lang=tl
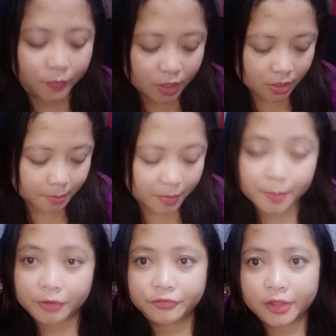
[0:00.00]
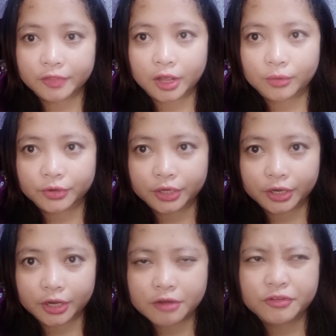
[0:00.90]
may mga friend na akong
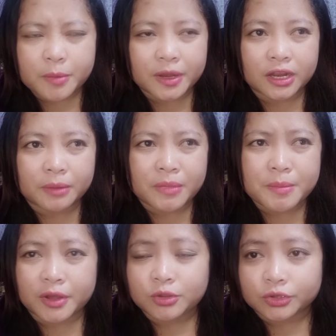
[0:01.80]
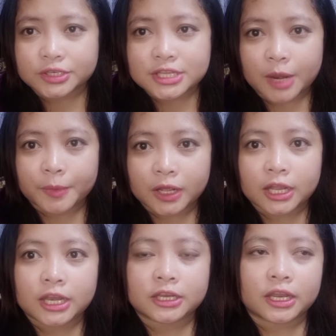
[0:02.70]
nag-refer, may, nag, may mga doktor silang
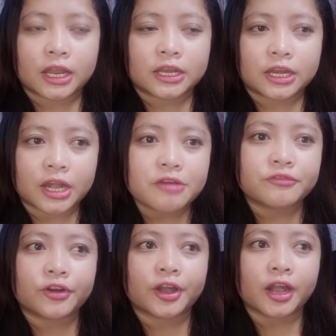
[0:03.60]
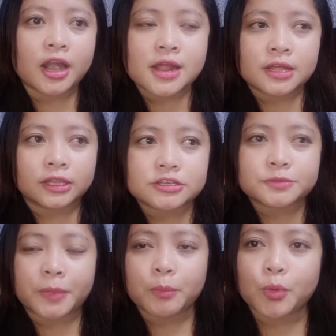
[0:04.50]
magaling na yan ni-refer. Tapos,
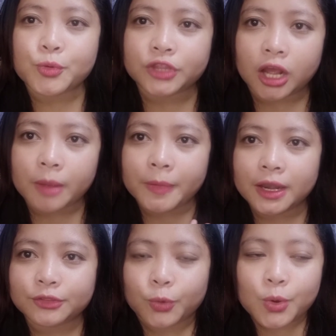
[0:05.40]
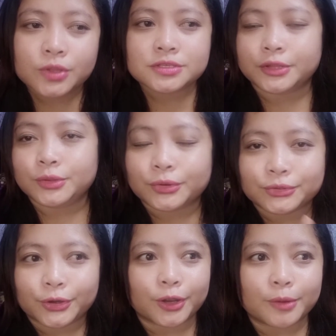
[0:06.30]
pagpupunta ka pala doon sa
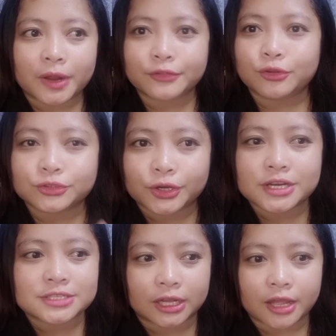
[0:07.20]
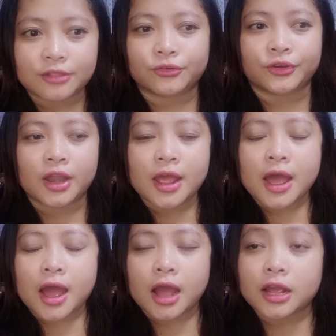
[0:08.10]
doktor, mga doctors na ganun,
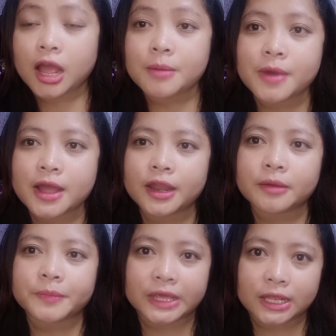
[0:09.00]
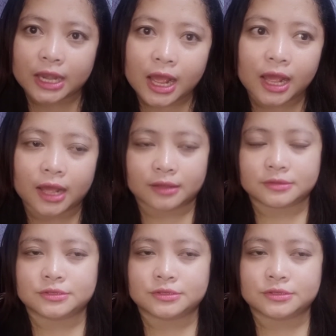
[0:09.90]
ang haba ng pila. So,